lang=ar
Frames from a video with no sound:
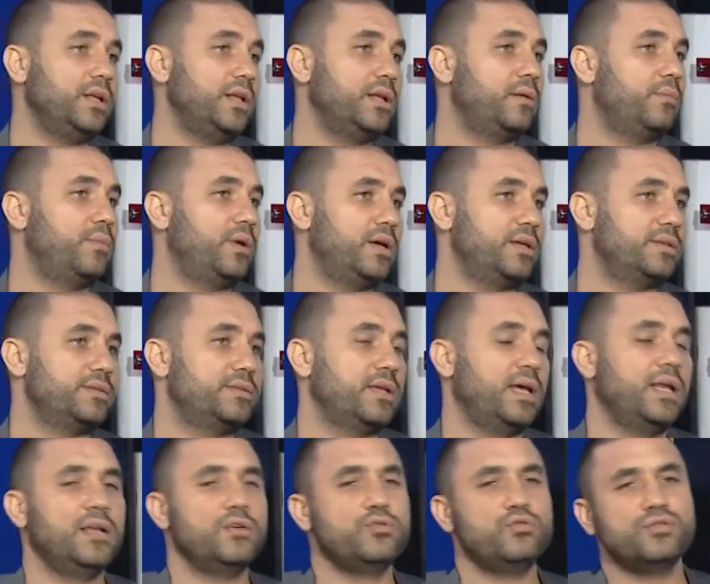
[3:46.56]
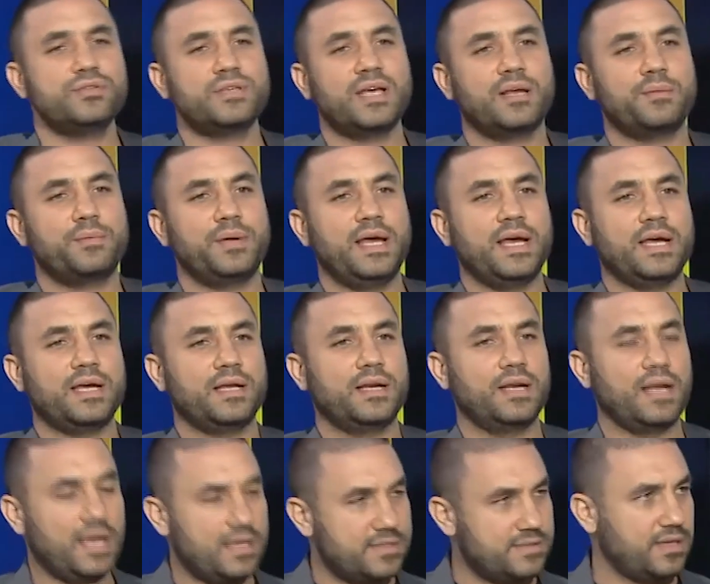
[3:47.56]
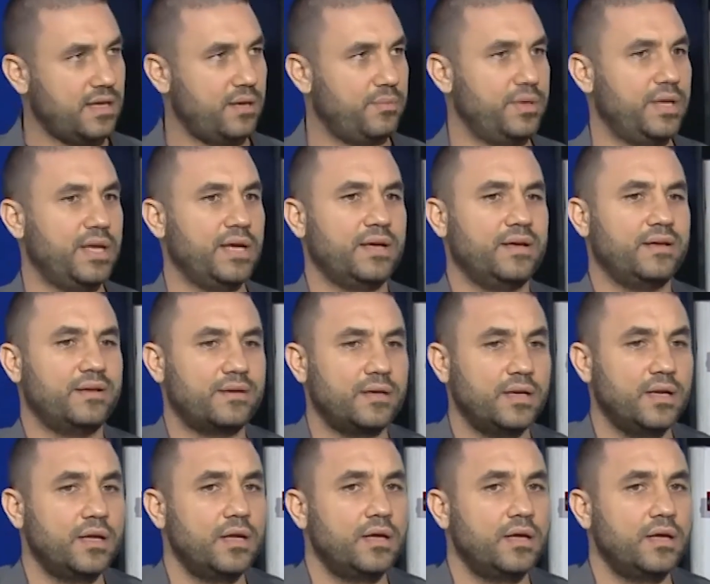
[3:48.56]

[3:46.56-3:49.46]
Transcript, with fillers: نحن ما خصنا هلا شو صار باخر لحظه باخر م.